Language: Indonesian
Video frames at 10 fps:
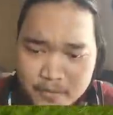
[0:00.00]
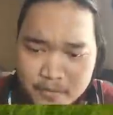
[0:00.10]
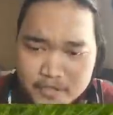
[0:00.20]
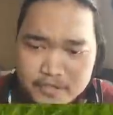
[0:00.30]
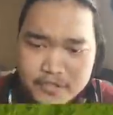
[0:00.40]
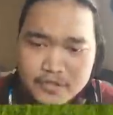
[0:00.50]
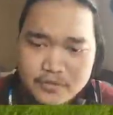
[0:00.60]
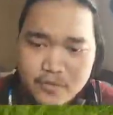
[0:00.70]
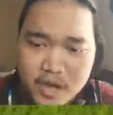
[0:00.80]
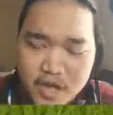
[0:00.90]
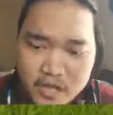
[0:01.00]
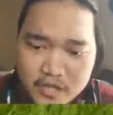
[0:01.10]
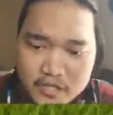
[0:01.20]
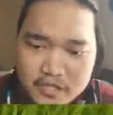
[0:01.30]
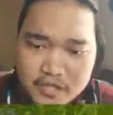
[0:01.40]
wish wah
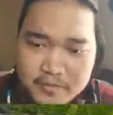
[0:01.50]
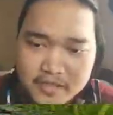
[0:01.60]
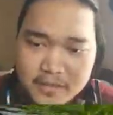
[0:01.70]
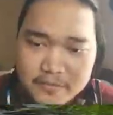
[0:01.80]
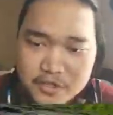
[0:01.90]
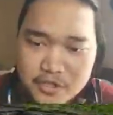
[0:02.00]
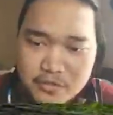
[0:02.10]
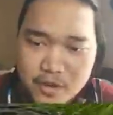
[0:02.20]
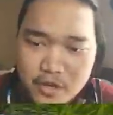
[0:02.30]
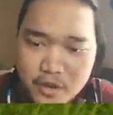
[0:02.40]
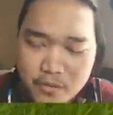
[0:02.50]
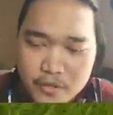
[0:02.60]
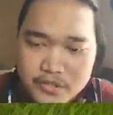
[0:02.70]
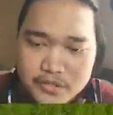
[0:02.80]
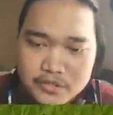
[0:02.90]
ini sih mantap jiwa ya
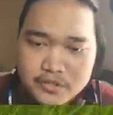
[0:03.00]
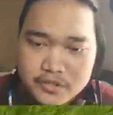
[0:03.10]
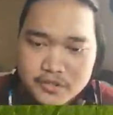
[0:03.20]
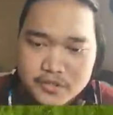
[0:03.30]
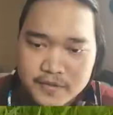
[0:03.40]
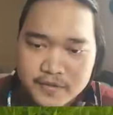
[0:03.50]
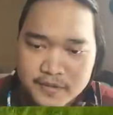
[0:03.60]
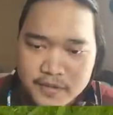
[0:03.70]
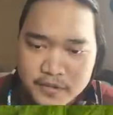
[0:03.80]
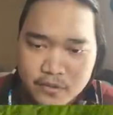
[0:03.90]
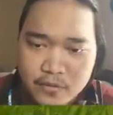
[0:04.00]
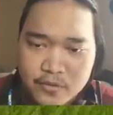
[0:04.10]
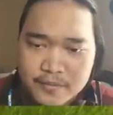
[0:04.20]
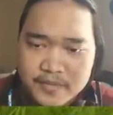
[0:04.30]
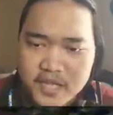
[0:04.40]
wish tuh
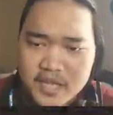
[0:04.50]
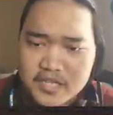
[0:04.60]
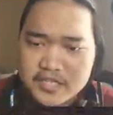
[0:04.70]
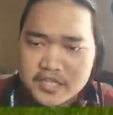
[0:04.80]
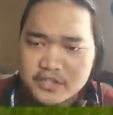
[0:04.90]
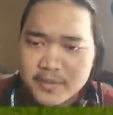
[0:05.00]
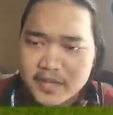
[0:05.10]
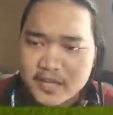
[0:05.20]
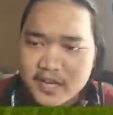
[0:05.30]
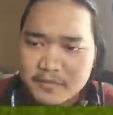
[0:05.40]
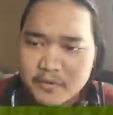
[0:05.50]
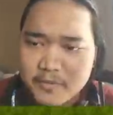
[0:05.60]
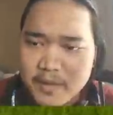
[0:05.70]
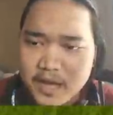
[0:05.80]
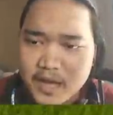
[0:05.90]
easy coba kita lihat
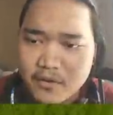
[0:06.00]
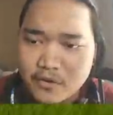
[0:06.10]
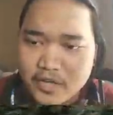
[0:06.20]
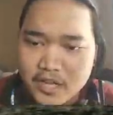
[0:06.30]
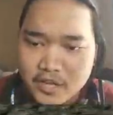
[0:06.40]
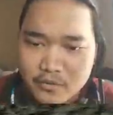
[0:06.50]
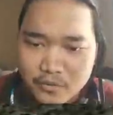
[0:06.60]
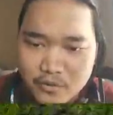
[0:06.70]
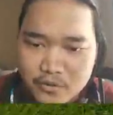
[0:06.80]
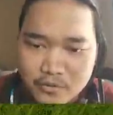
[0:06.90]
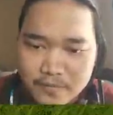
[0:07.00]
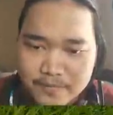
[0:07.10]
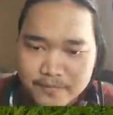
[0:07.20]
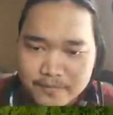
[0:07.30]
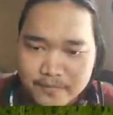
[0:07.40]
mobil belakang oh dia lagi nunggu tuh
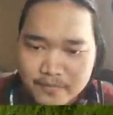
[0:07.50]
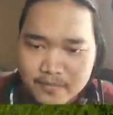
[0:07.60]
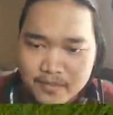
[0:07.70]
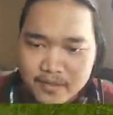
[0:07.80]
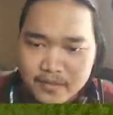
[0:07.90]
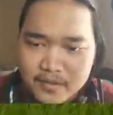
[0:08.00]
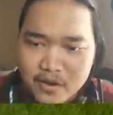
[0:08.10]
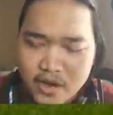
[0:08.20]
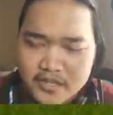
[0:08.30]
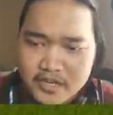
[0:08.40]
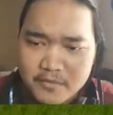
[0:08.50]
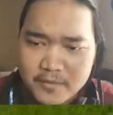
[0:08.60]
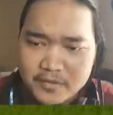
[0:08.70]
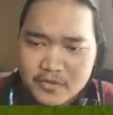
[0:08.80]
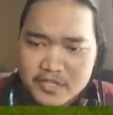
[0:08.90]
Oke, jadi
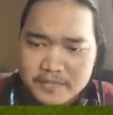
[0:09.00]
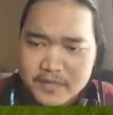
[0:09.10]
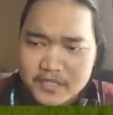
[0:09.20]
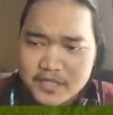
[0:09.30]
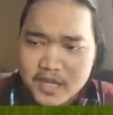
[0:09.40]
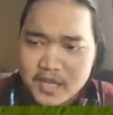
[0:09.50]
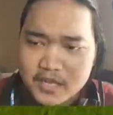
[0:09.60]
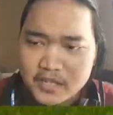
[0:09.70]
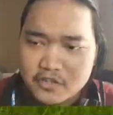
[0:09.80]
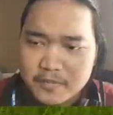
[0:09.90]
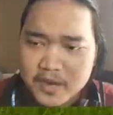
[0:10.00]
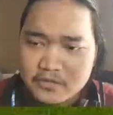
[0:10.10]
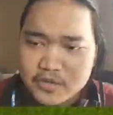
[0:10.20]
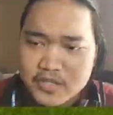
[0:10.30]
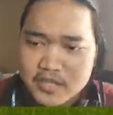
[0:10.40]
mobilnya tuh easy peasy ya. Kita coba
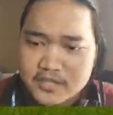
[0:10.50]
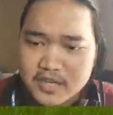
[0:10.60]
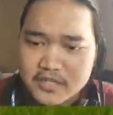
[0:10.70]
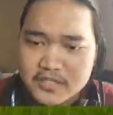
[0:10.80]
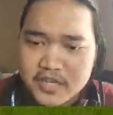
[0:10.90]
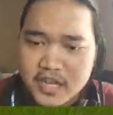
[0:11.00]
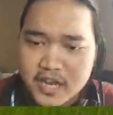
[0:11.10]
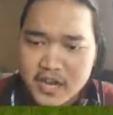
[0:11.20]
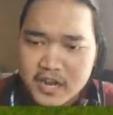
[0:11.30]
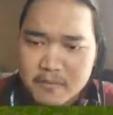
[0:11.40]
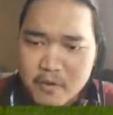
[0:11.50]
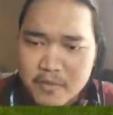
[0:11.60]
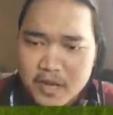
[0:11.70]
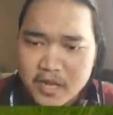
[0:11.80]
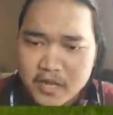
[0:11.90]
langsung aja start di sini ya, karena ini
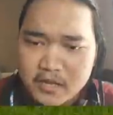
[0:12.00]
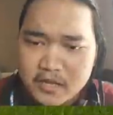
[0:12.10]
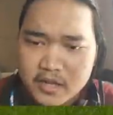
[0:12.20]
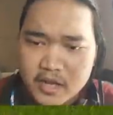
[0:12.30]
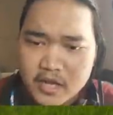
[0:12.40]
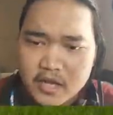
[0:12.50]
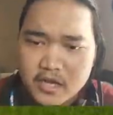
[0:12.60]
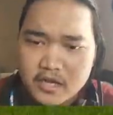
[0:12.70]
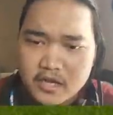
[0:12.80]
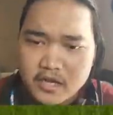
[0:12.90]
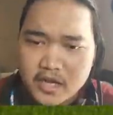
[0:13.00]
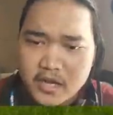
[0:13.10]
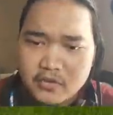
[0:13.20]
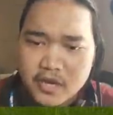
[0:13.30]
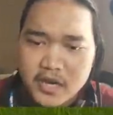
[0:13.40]
mobilnya uh, gede
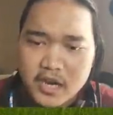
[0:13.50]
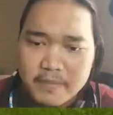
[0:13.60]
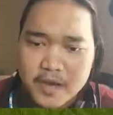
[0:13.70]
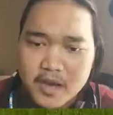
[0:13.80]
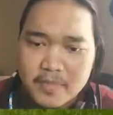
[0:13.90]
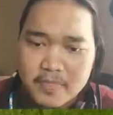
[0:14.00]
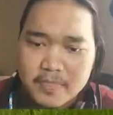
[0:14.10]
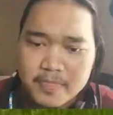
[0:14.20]
gitu kan, enak banget.